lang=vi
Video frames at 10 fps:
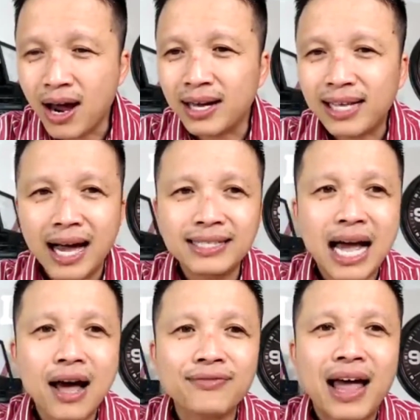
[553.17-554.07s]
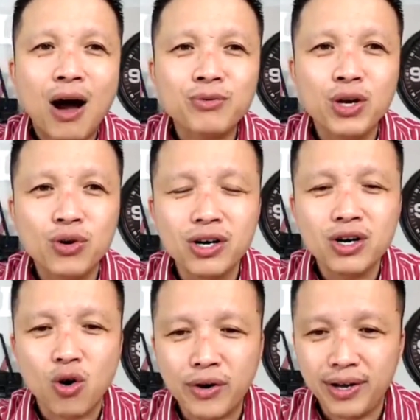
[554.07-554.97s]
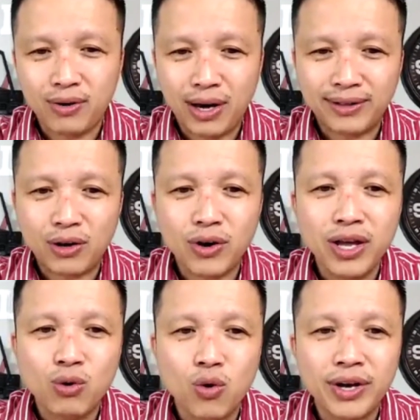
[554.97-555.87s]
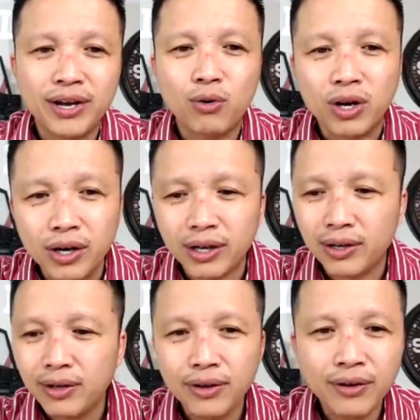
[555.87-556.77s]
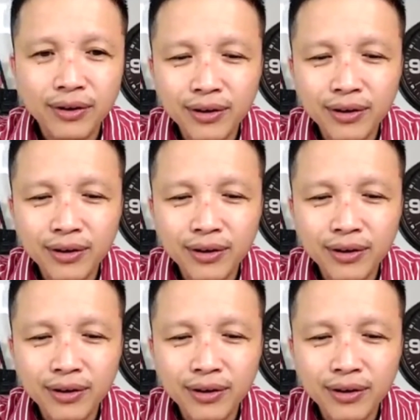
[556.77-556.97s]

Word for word: em hỏi là tại sao anh ta không chịu cưới cô kia anh ta có yêu cô kia đâu cưới